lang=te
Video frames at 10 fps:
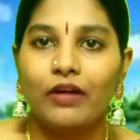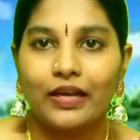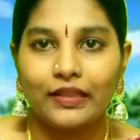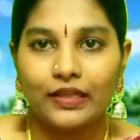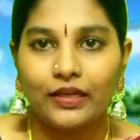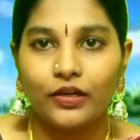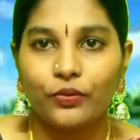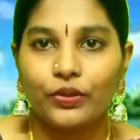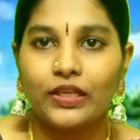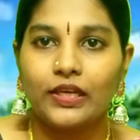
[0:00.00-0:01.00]
వాళ్ళని
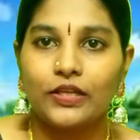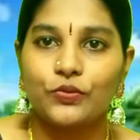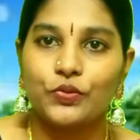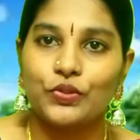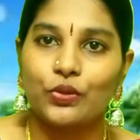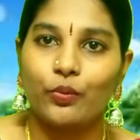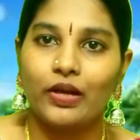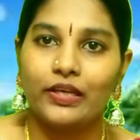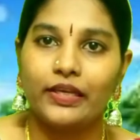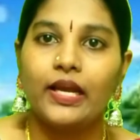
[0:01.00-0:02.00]
దగ్గరుండి ఇలా
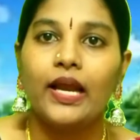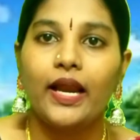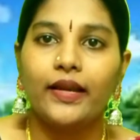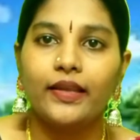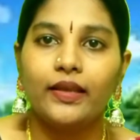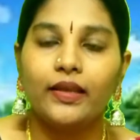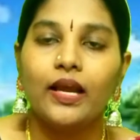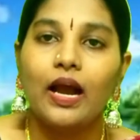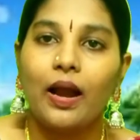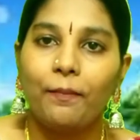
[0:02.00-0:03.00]
చూసుకోవాలి అంటే
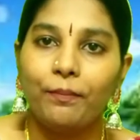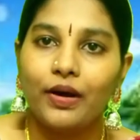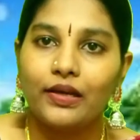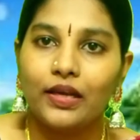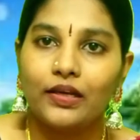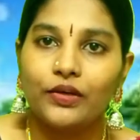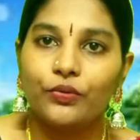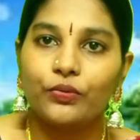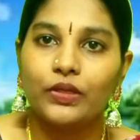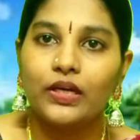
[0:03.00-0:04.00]
అమ్మ
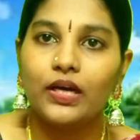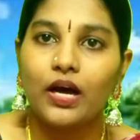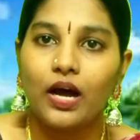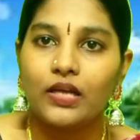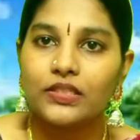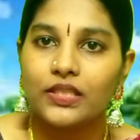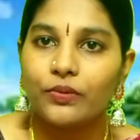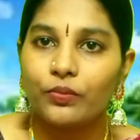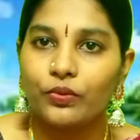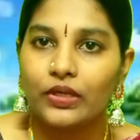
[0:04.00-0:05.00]
నాన్నను కూడా
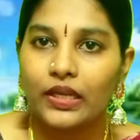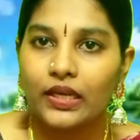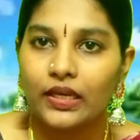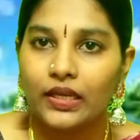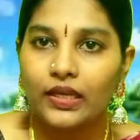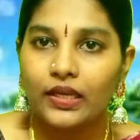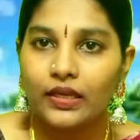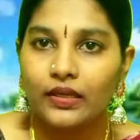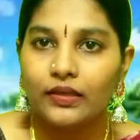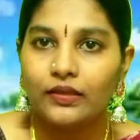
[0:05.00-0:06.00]
ఆస్తి ఉంటేనే
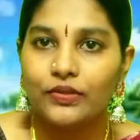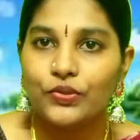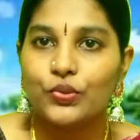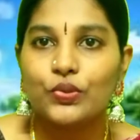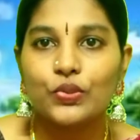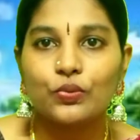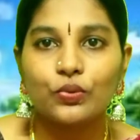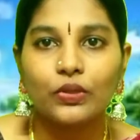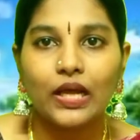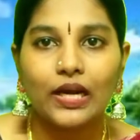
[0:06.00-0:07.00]

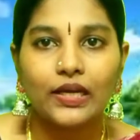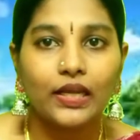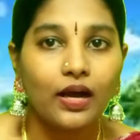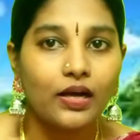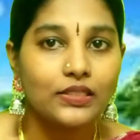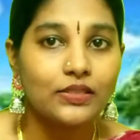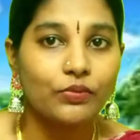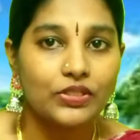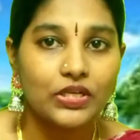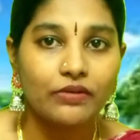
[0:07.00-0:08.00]
చూసుకుంటున్నారంటే ఆస్తి
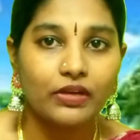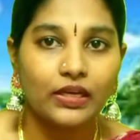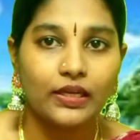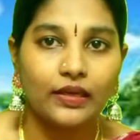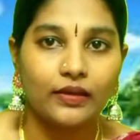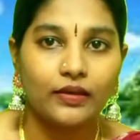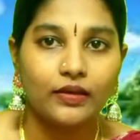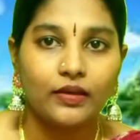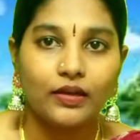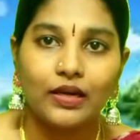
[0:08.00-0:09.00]
వచ్చే వరకే
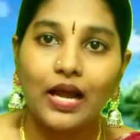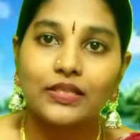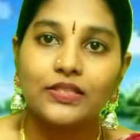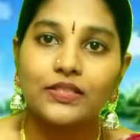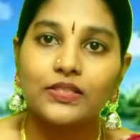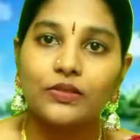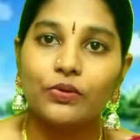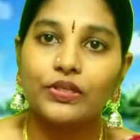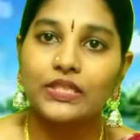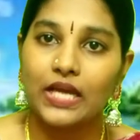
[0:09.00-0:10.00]
రాసించి
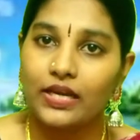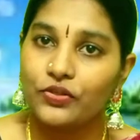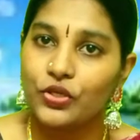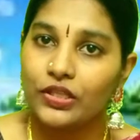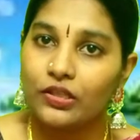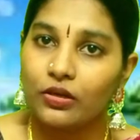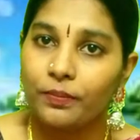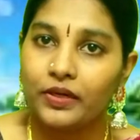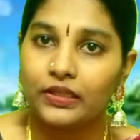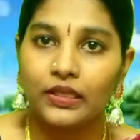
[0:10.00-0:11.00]
ఒకసారి చేతిలో
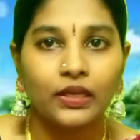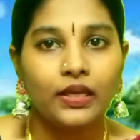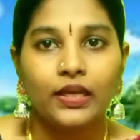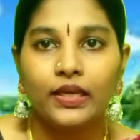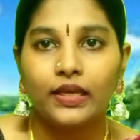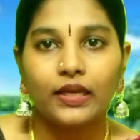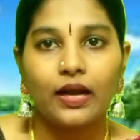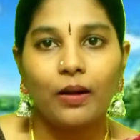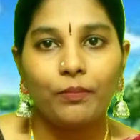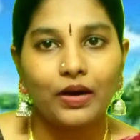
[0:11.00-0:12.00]
పెడితే ఇంకా
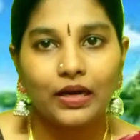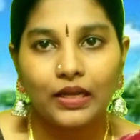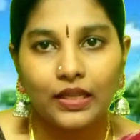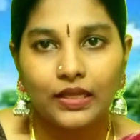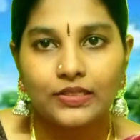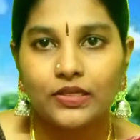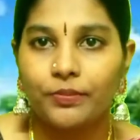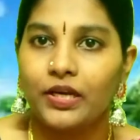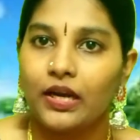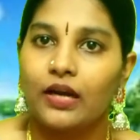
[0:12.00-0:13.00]
అమ్మ
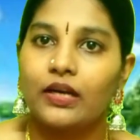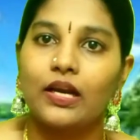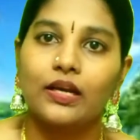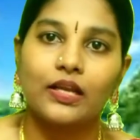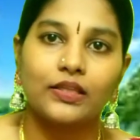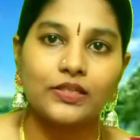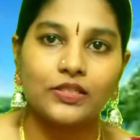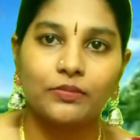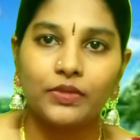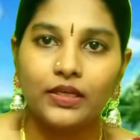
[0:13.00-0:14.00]
అనాథాశ్రమే నాన్న
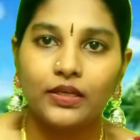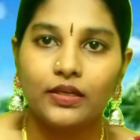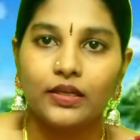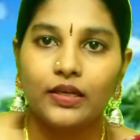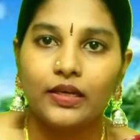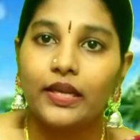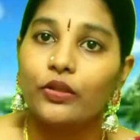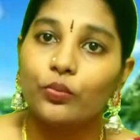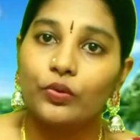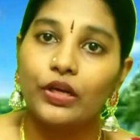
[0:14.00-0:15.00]
అనాథాశ్రమే
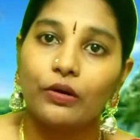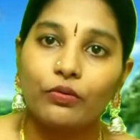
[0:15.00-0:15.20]
లేదు ఉన్నా